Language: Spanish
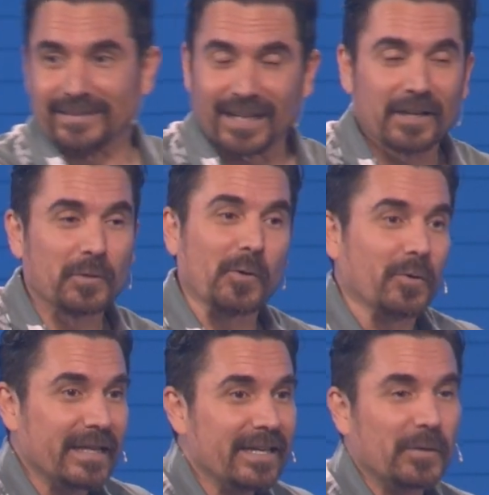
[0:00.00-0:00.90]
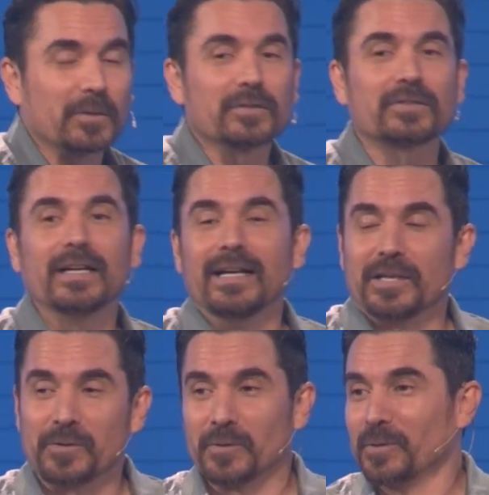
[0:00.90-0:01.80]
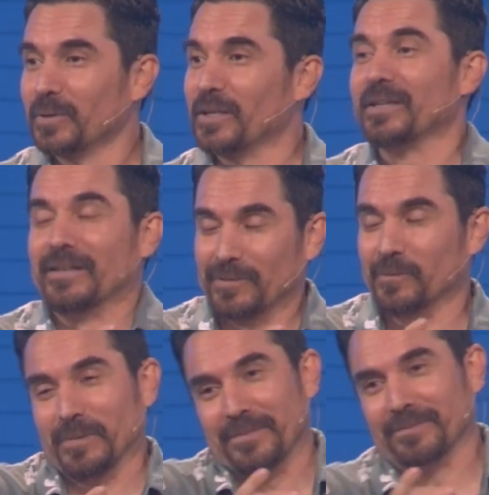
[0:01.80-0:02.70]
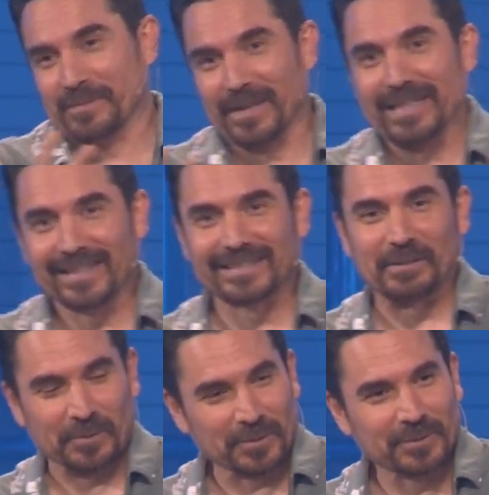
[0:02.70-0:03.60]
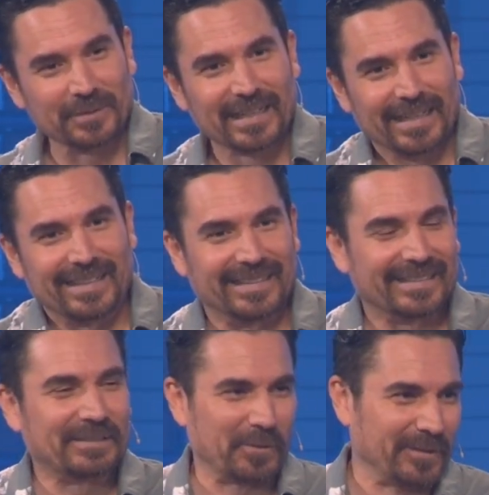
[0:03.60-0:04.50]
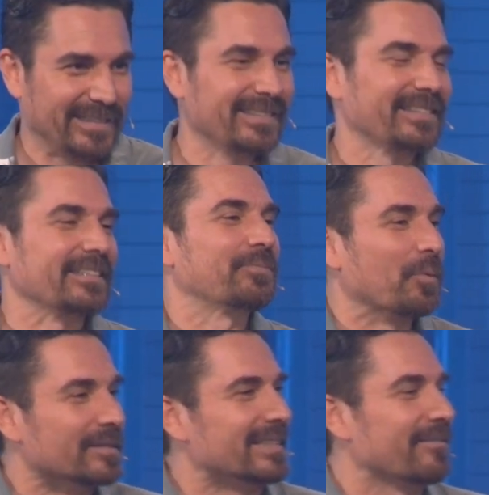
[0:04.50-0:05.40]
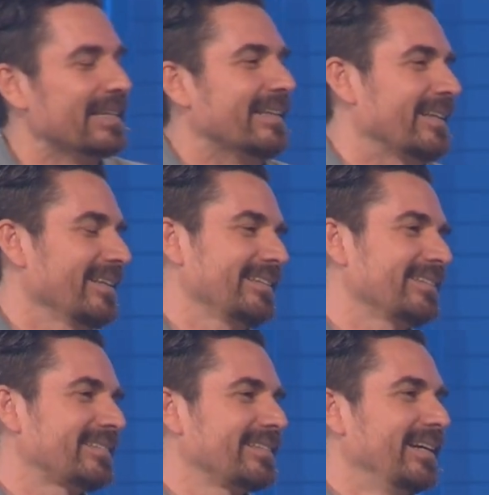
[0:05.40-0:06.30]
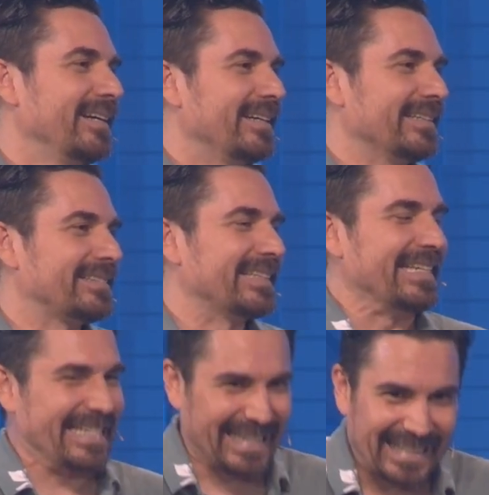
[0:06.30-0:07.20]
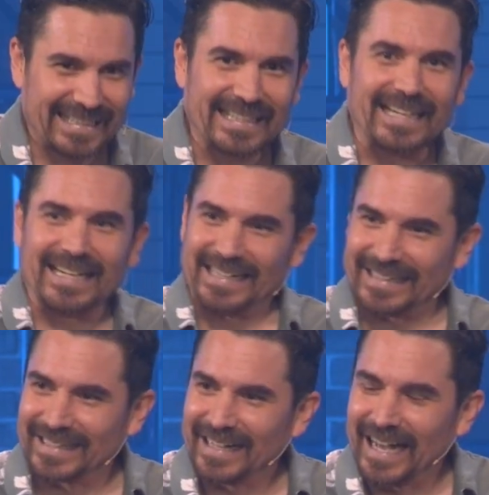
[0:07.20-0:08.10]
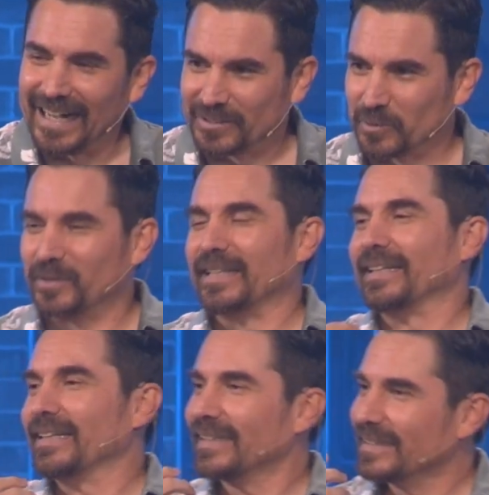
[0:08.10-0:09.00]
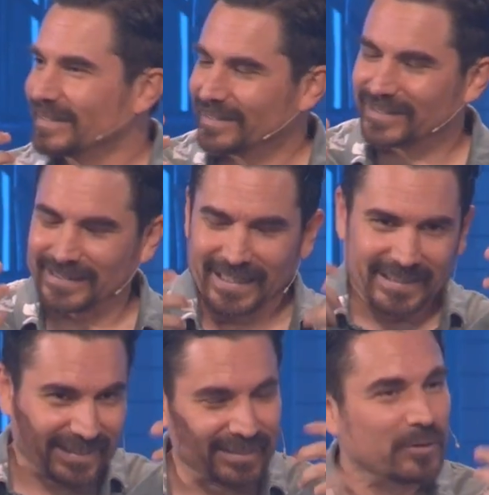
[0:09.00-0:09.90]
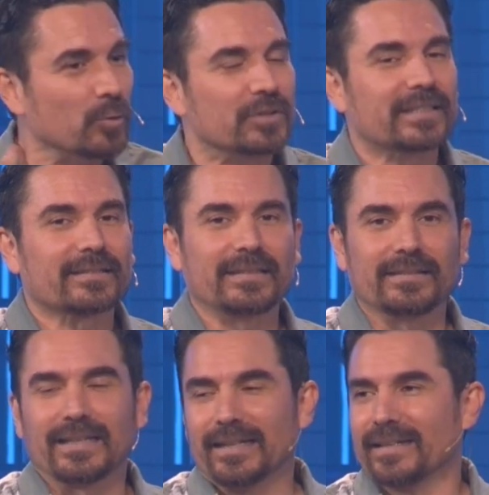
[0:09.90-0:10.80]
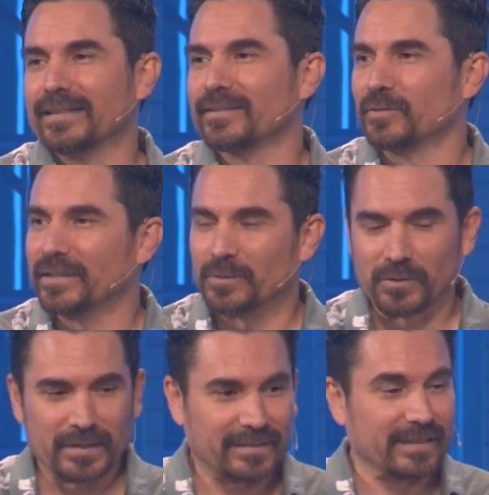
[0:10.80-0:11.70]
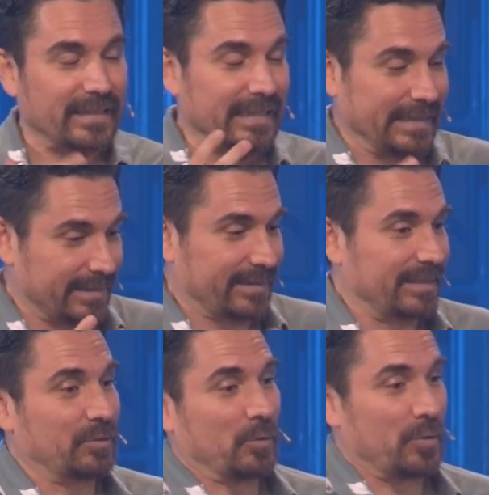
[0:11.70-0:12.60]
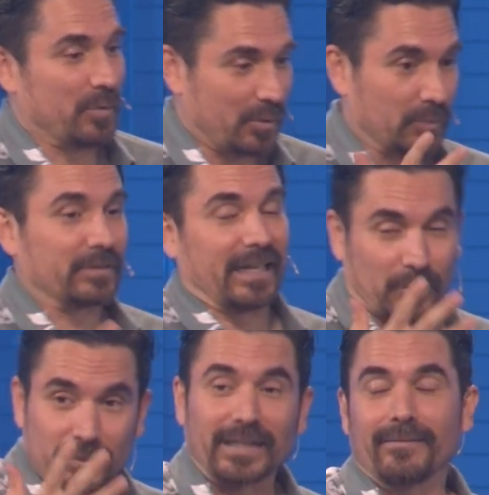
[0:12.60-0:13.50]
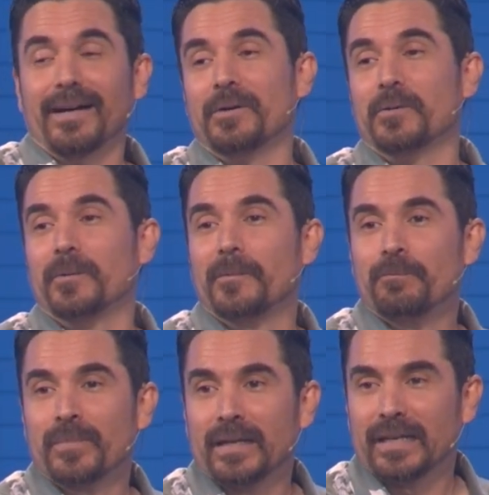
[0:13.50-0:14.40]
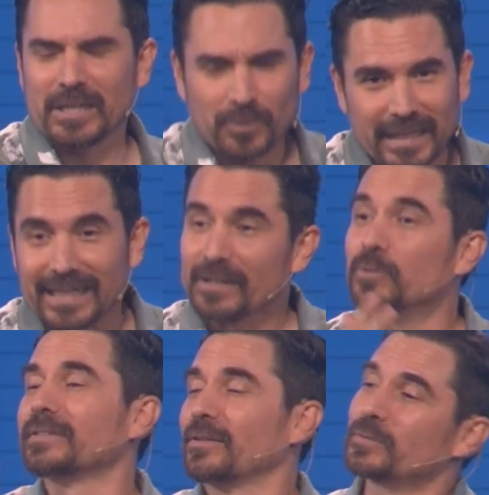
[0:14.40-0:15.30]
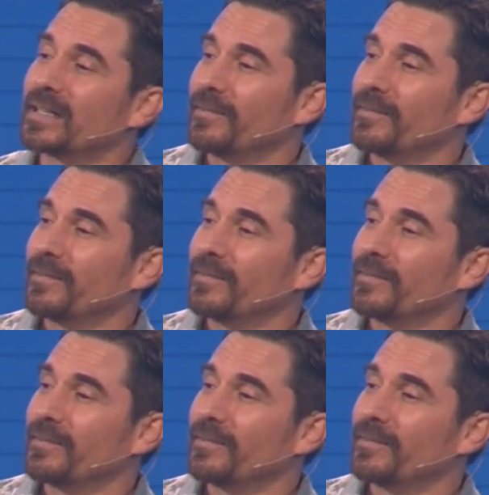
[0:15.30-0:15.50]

casado con hijos, yo, imagínense, uno eh, con esas responsabilidades, este, llegan a, suceder esas luchas internas donde uno dice que necesito yo encontrar un trabajo. Y yo quería encontrar un